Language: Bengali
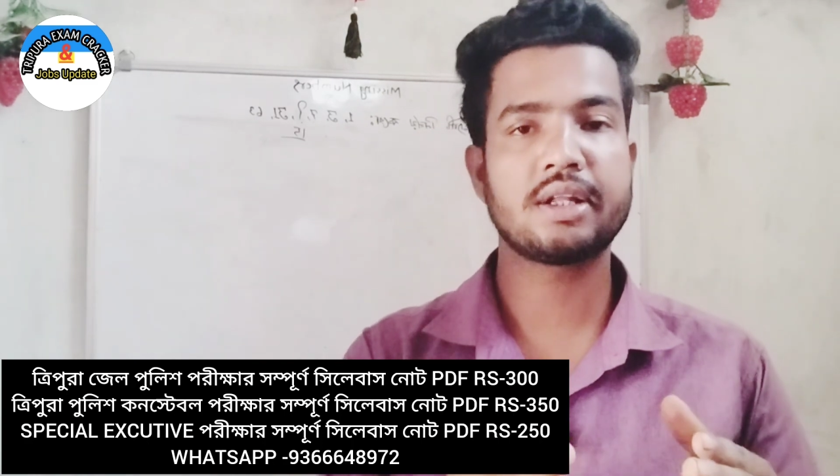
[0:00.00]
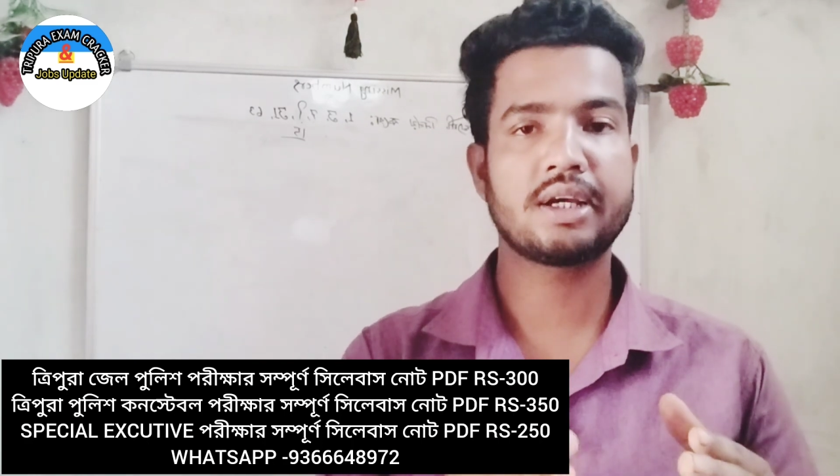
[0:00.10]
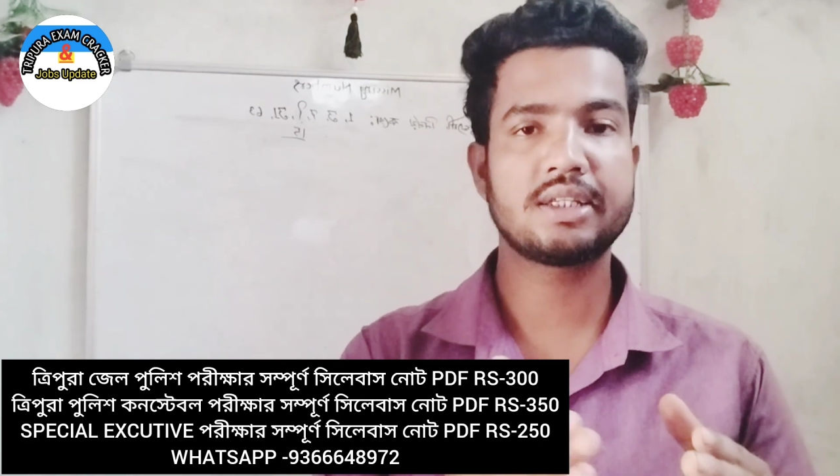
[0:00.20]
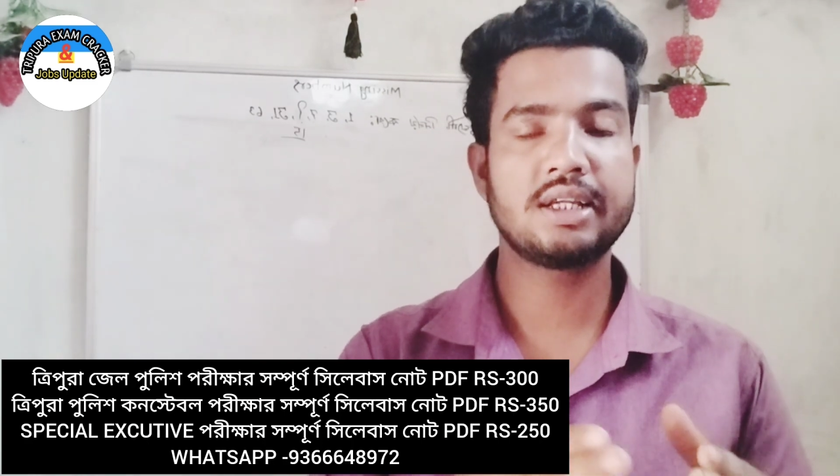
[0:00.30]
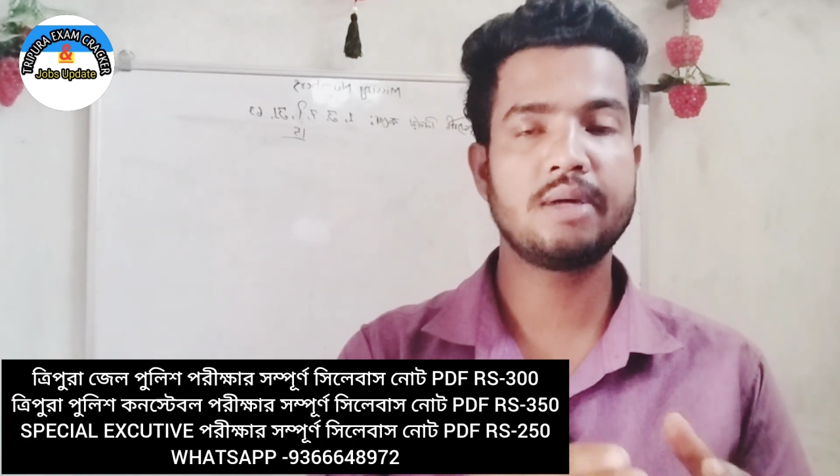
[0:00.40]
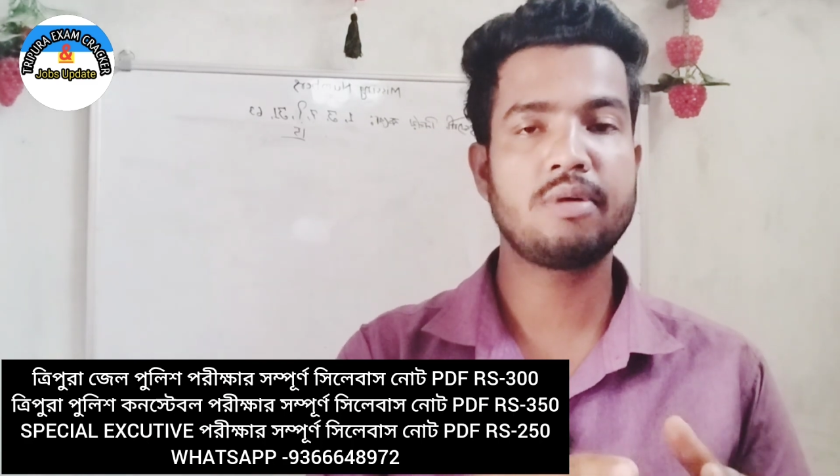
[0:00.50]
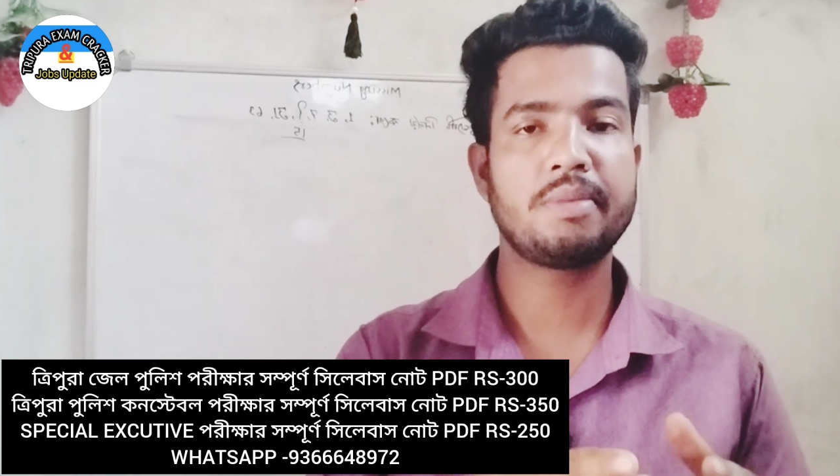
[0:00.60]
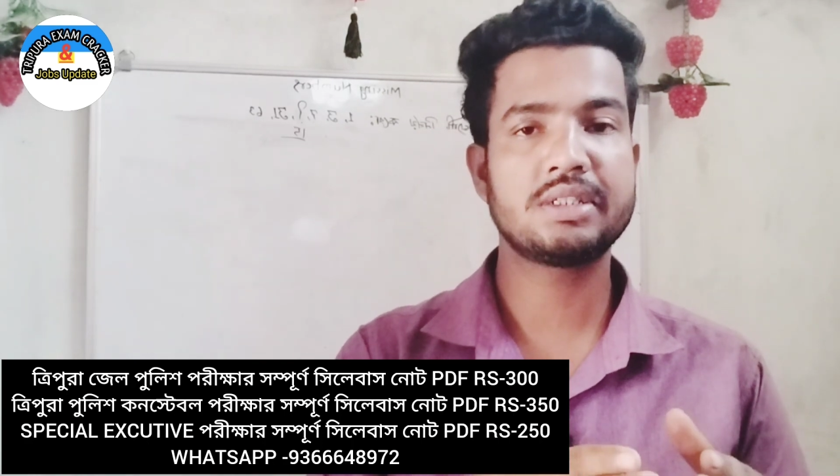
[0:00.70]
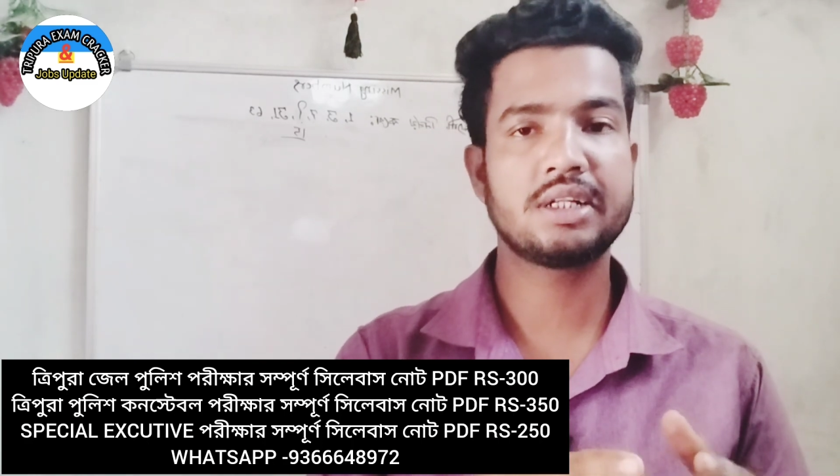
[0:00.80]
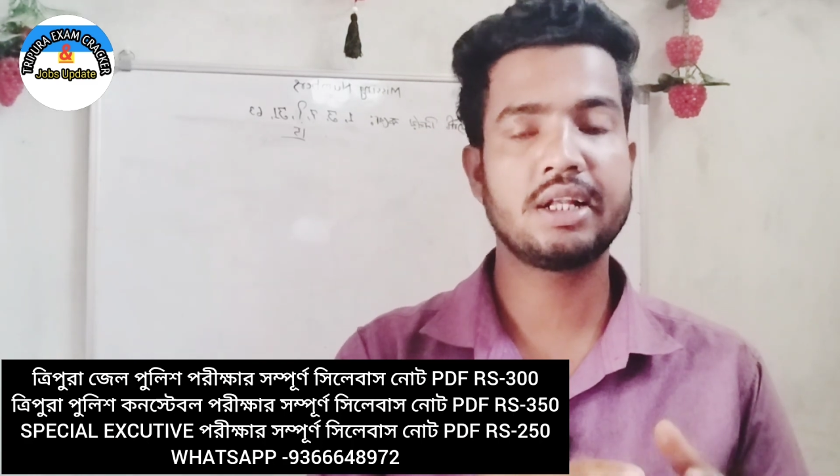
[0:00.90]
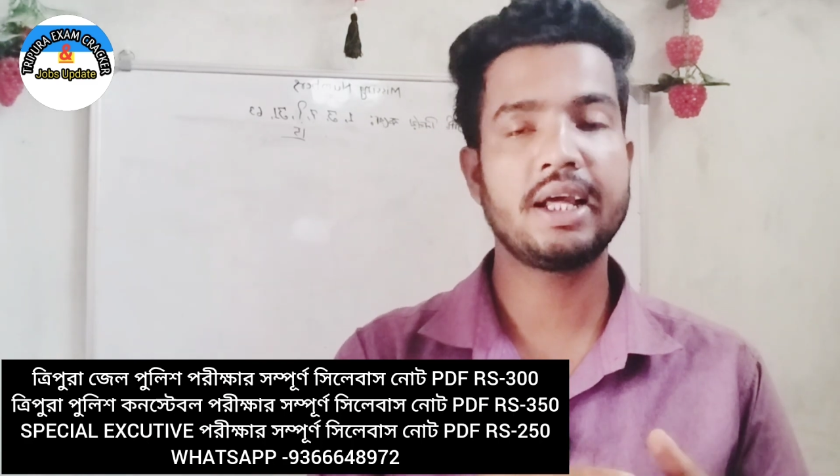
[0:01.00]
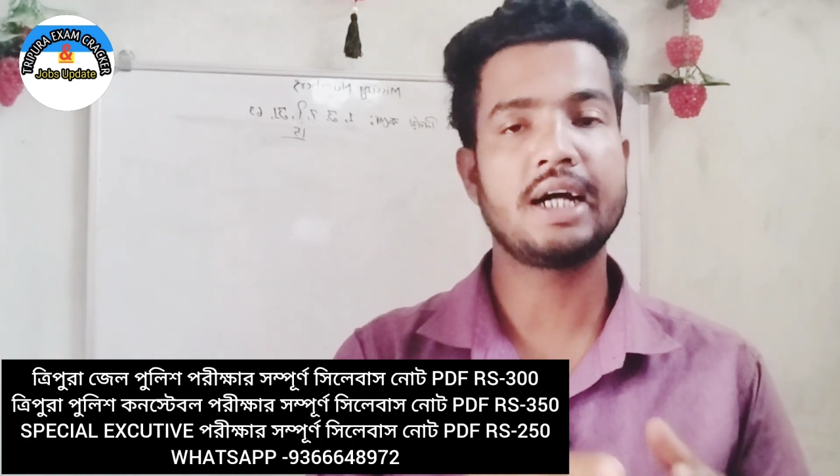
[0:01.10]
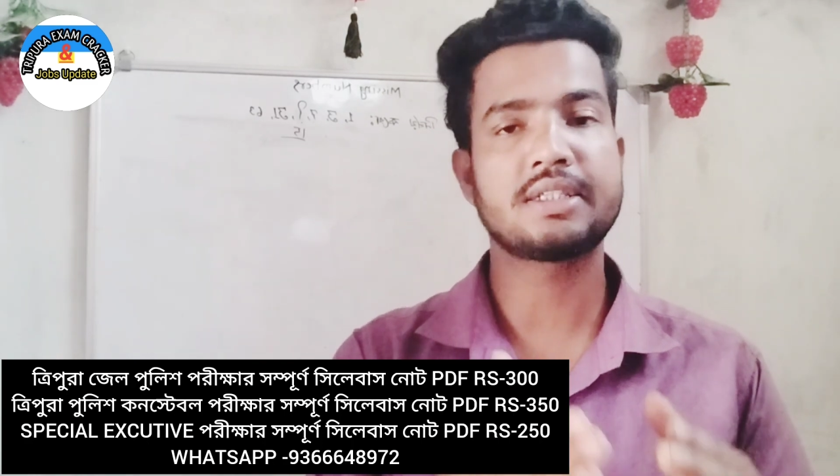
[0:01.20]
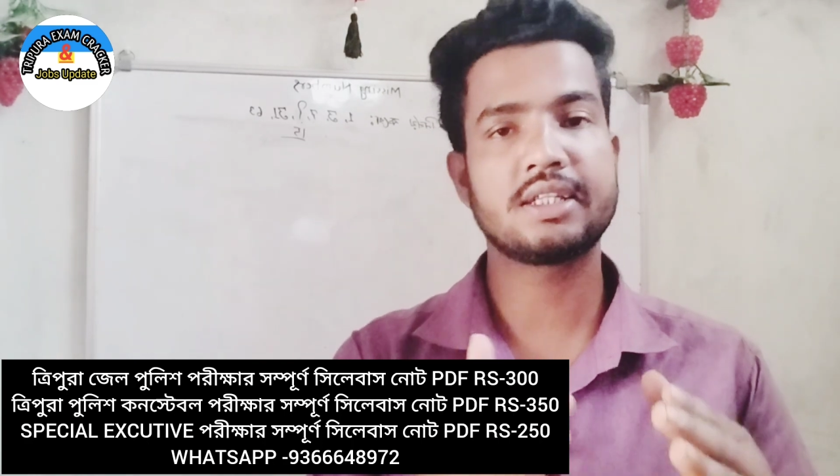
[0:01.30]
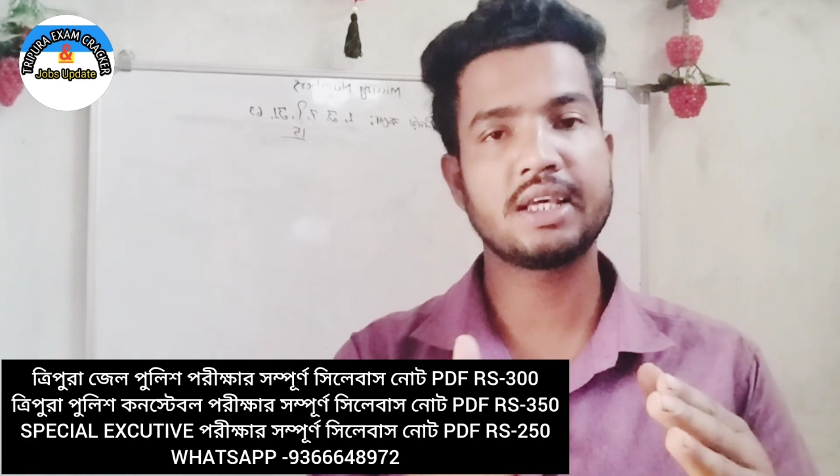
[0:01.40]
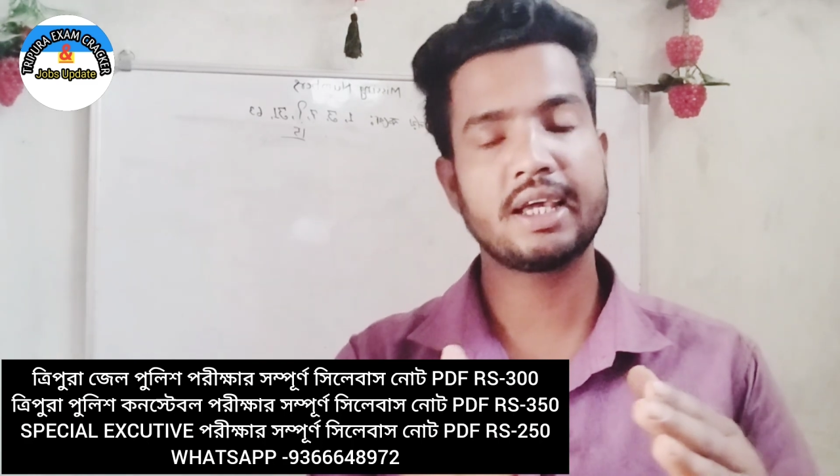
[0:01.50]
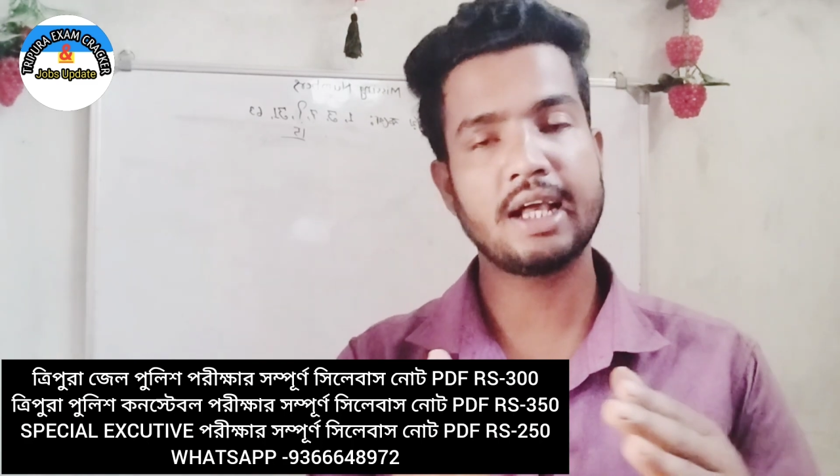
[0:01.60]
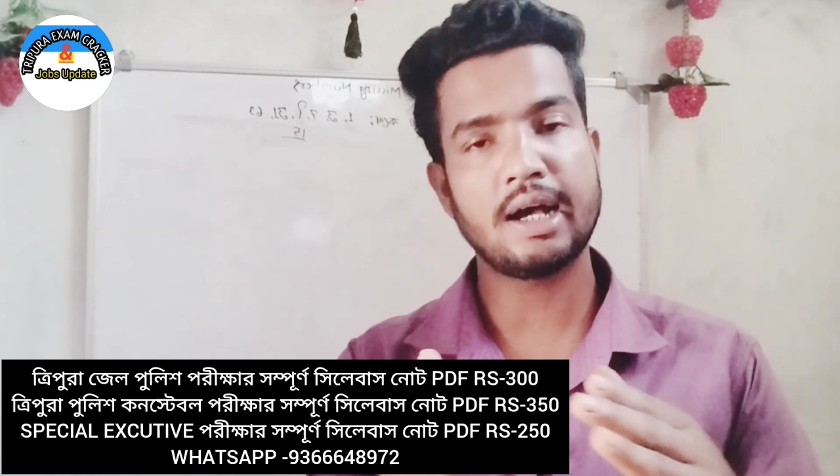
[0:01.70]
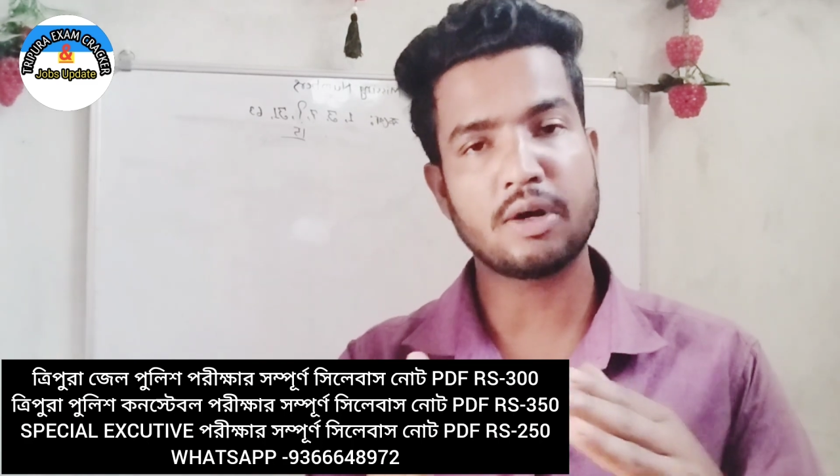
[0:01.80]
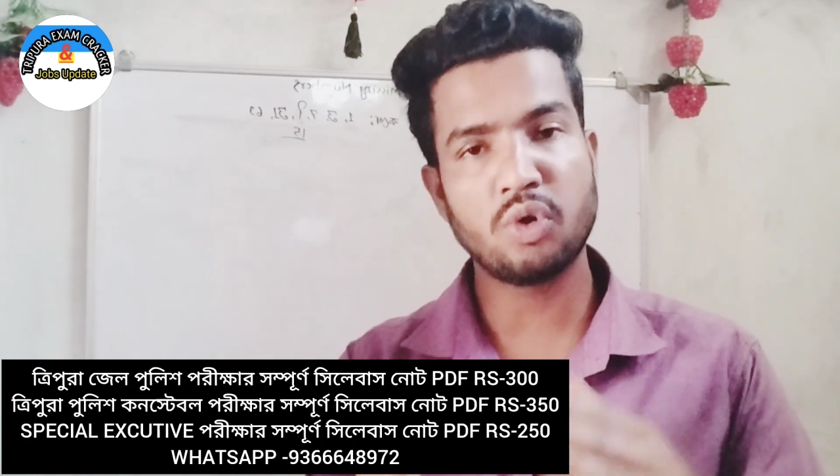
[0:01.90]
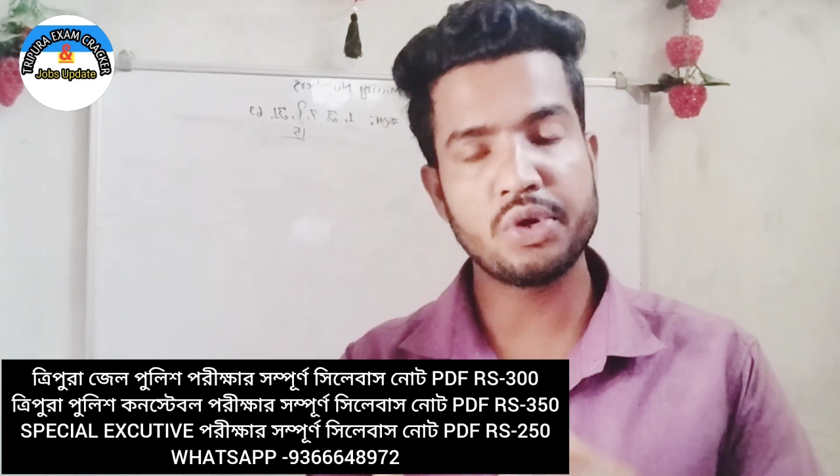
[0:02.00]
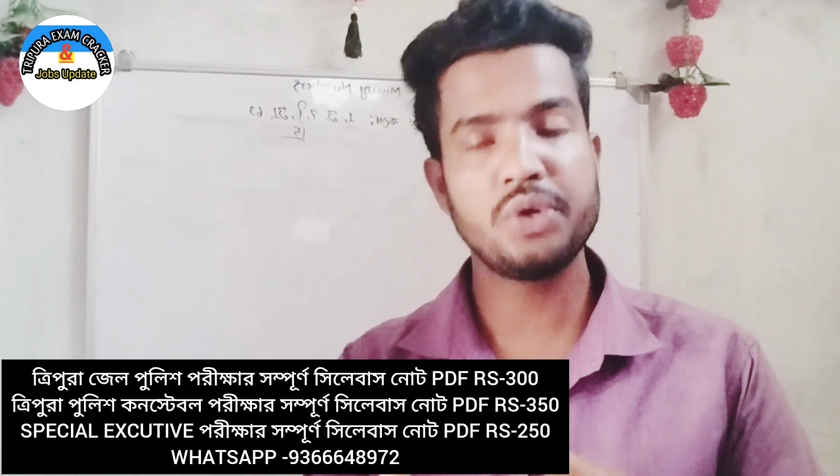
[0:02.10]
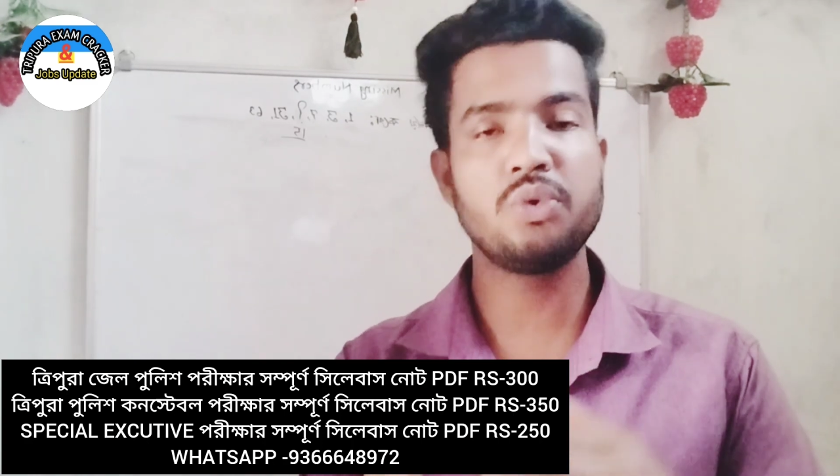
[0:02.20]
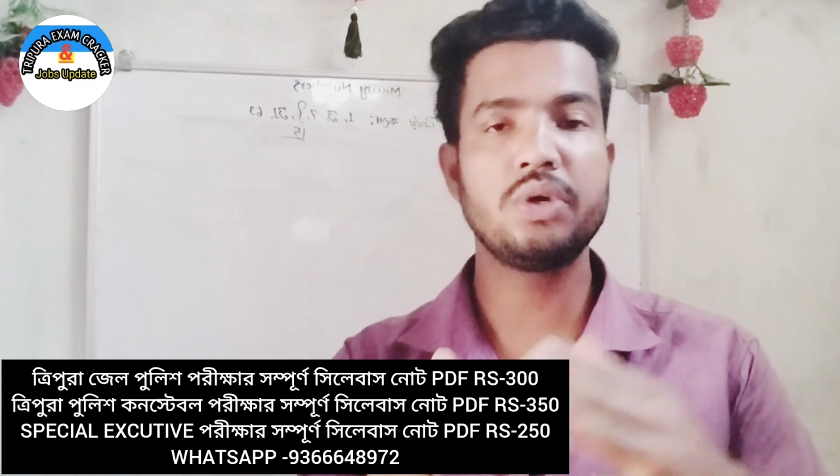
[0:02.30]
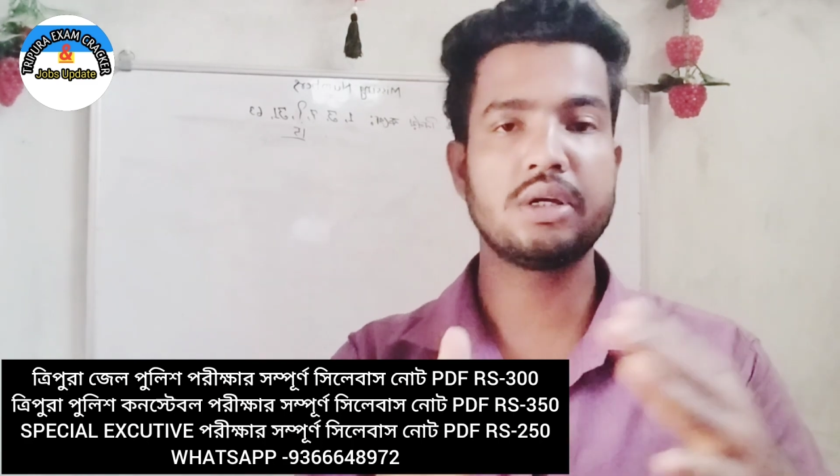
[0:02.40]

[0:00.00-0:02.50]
রেখেছিলাম আমার চ্যানেলে আজকে থেকে কন্টিনিউ